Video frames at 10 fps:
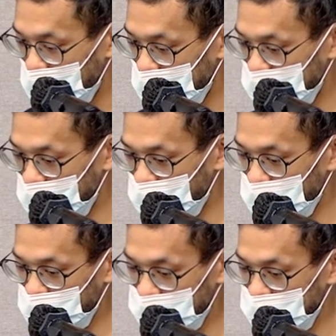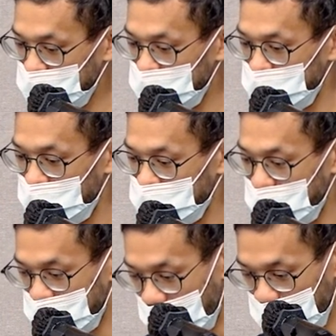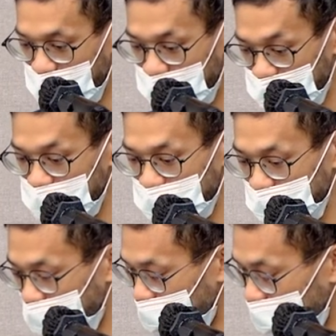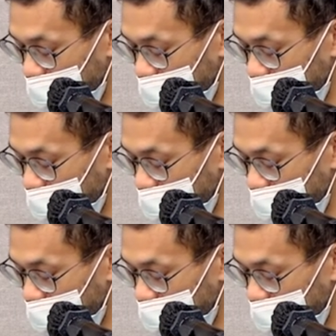那这些东西都是呃在 Common 里面使用，